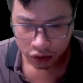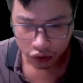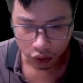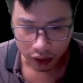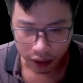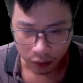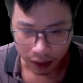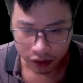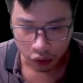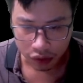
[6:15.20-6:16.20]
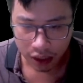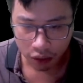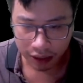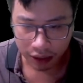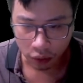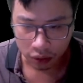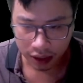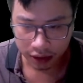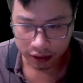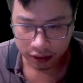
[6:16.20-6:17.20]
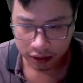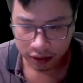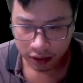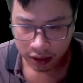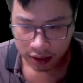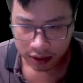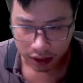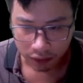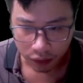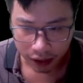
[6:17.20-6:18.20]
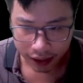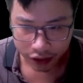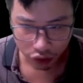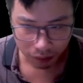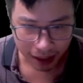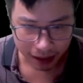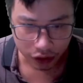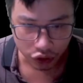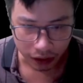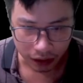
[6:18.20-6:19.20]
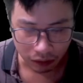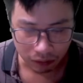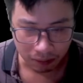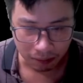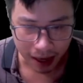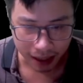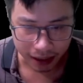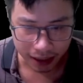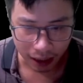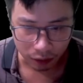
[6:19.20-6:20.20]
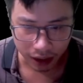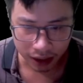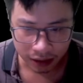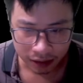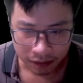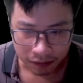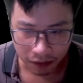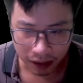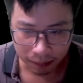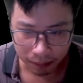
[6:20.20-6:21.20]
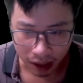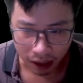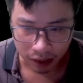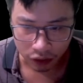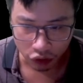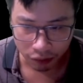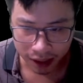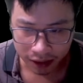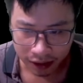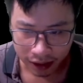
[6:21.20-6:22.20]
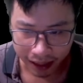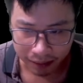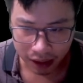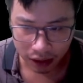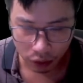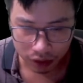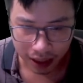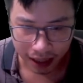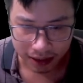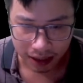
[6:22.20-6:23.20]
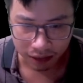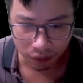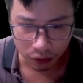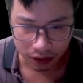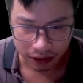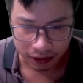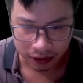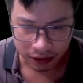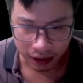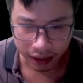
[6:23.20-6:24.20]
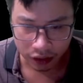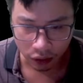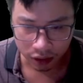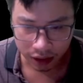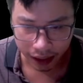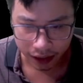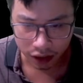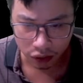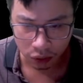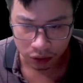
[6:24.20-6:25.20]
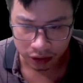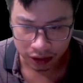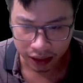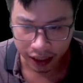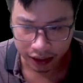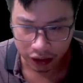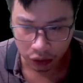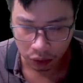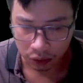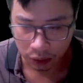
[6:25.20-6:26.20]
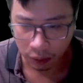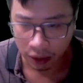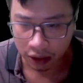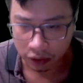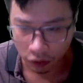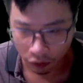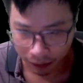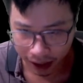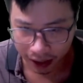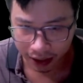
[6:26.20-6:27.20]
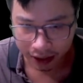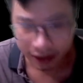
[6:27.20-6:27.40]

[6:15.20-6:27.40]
Chủ thể của hắn dù sao cũng là cổ thần. Giờ phút này trong ma tinh chuyển động, ma khí gào thét, Vương Lâm mở bừng đôi mắt, ánh mắt lộ ra ánh sáng vô tình, nghênh đón đệ nhất tồn, đệ nhị tồn của cổ ma.